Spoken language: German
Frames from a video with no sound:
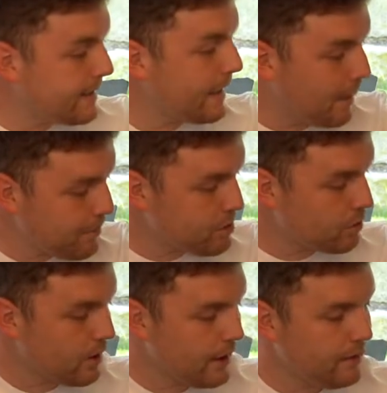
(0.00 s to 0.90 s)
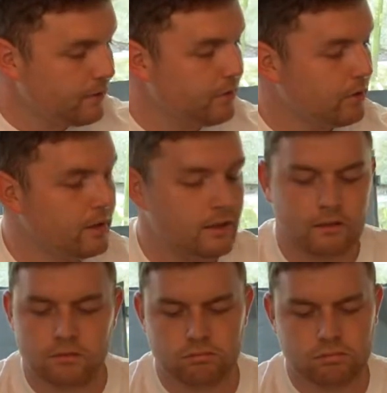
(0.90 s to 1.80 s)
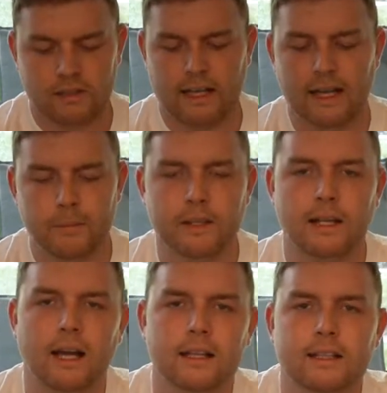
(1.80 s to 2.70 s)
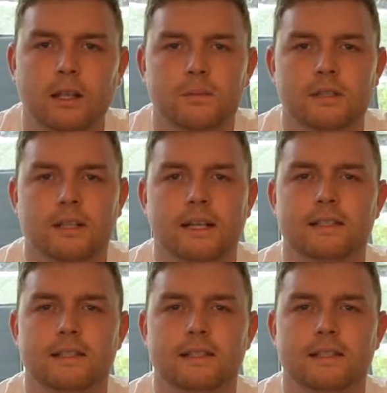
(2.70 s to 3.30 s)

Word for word: den abzugraden für einen kleinen Betrag, ich glaube ca.